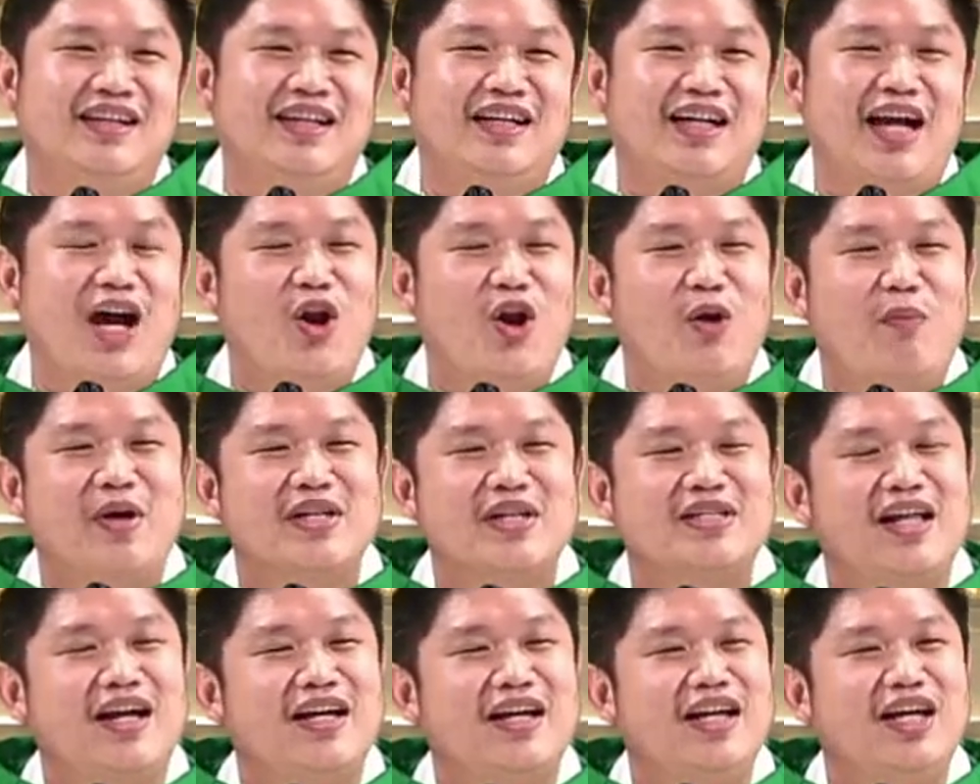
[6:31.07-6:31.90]
Kalau
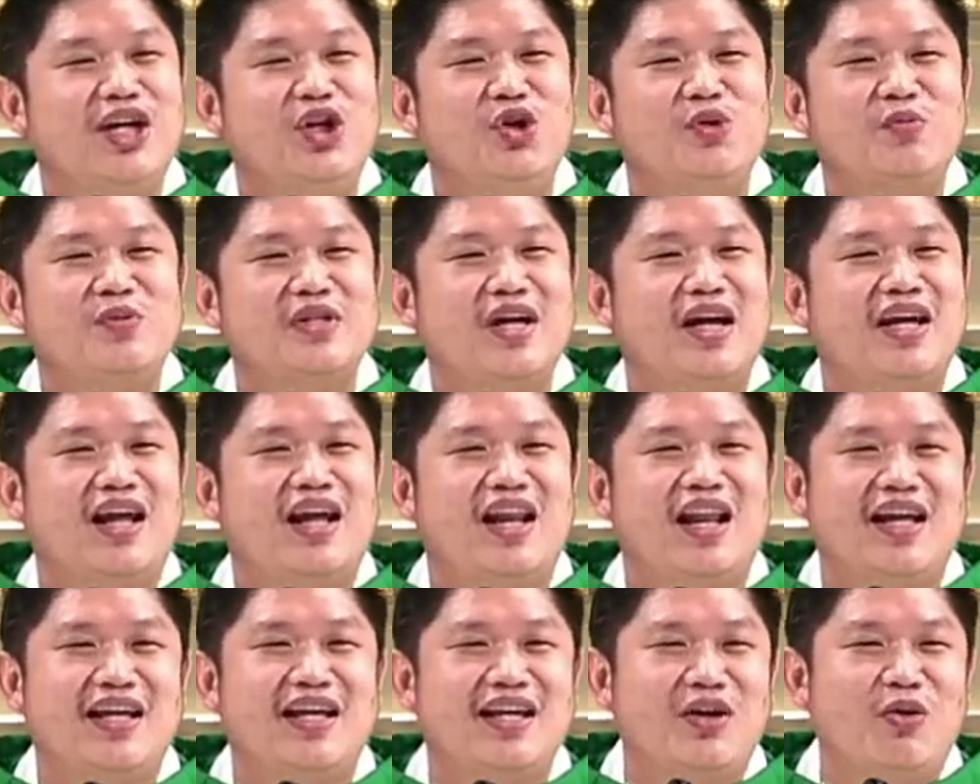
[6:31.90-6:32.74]
pas lagi hidup saya
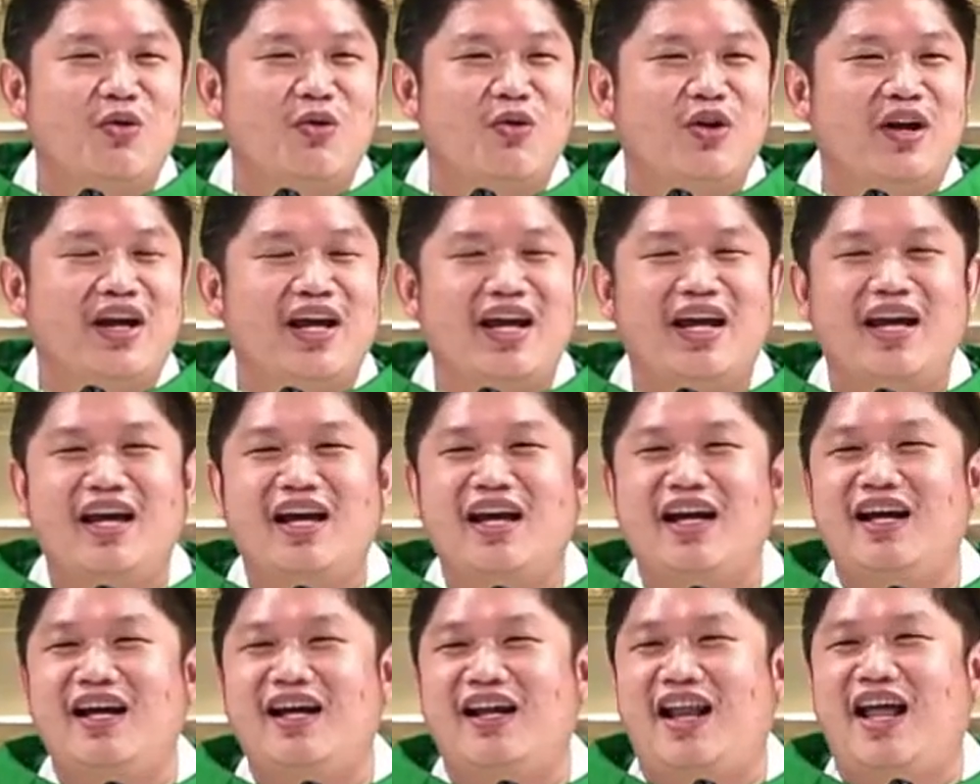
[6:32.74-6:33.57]
lagi oke, okay,
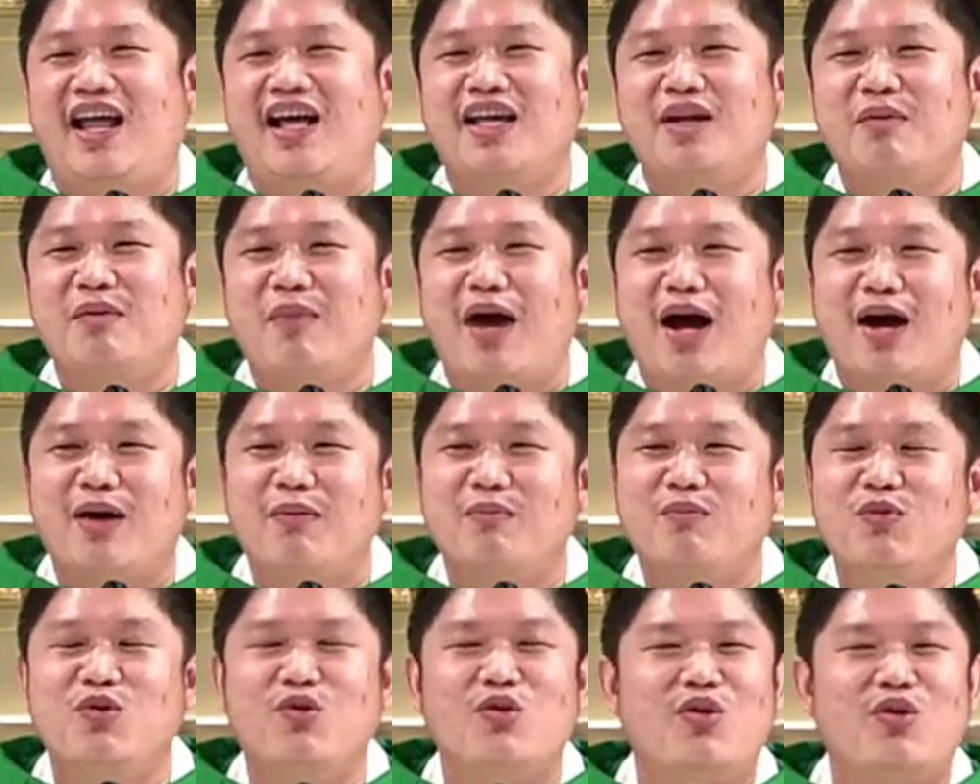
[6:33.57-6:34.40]
lagi
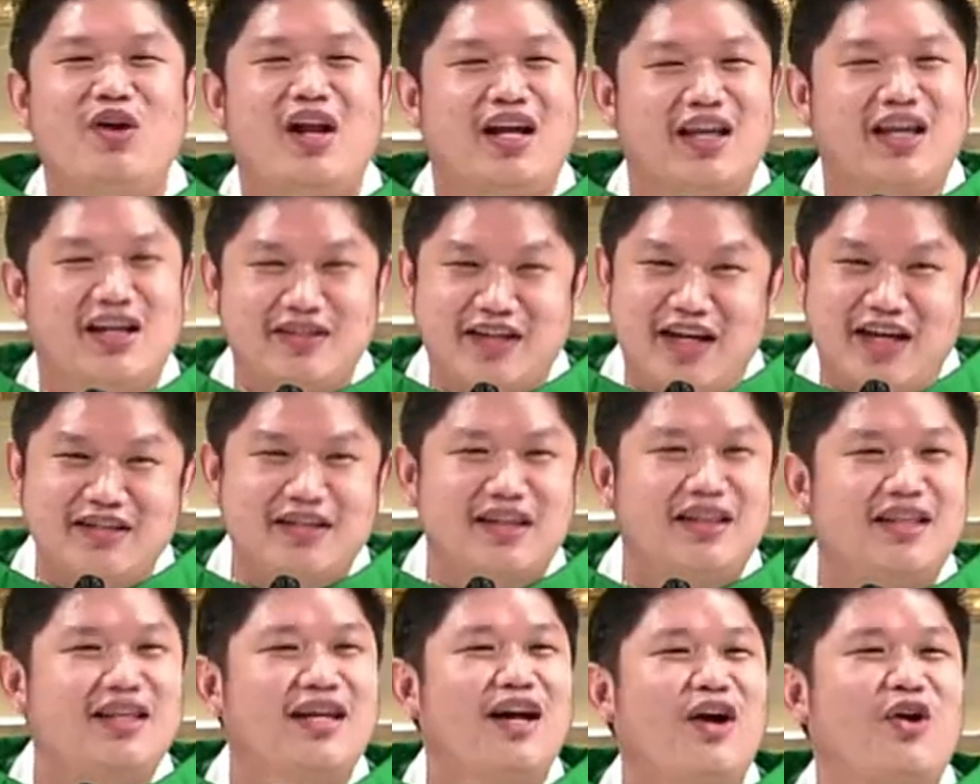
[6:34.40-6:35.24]
makmur, lagi saya
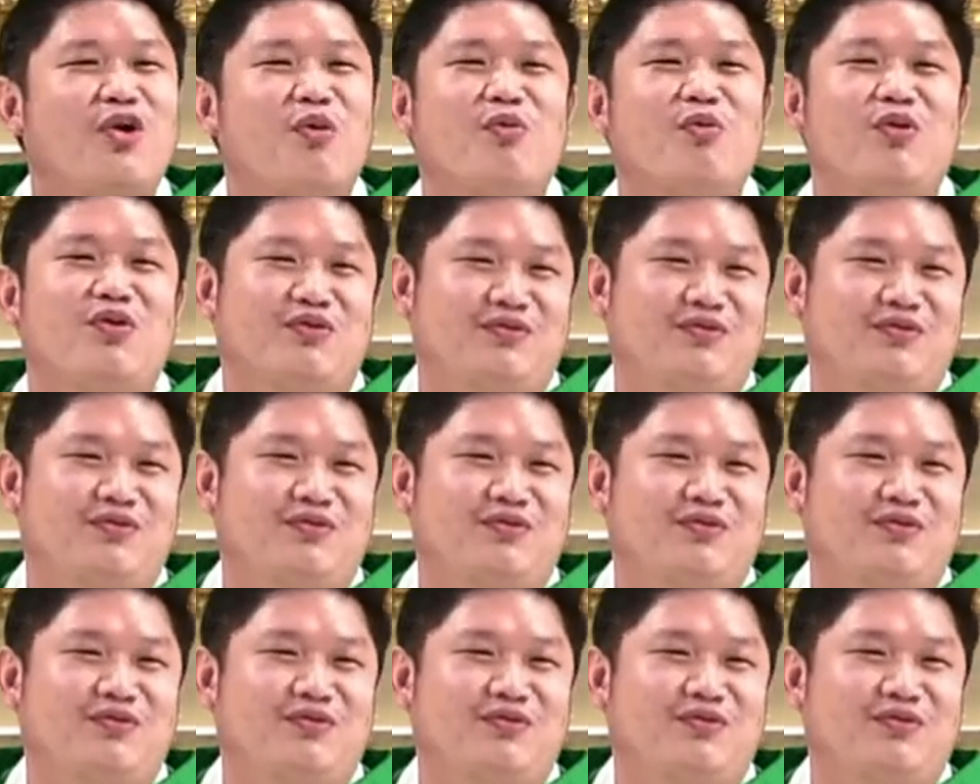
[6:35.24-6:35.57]
setia Romo.